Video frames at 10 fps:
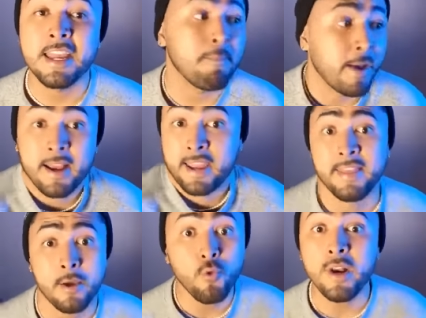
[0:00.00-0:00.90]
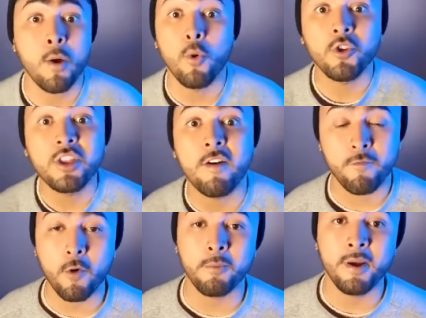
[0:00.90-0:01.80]
y para que de una u otra
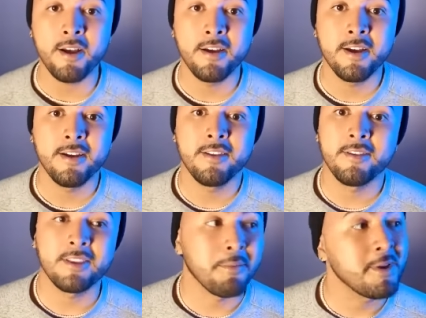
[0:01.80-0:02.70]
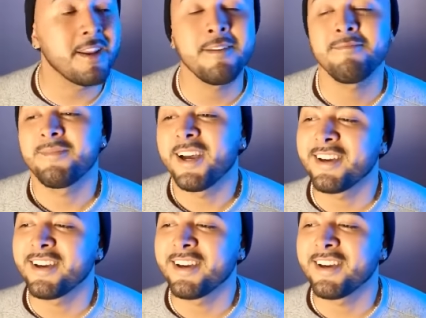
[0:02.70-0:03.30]
forma terminen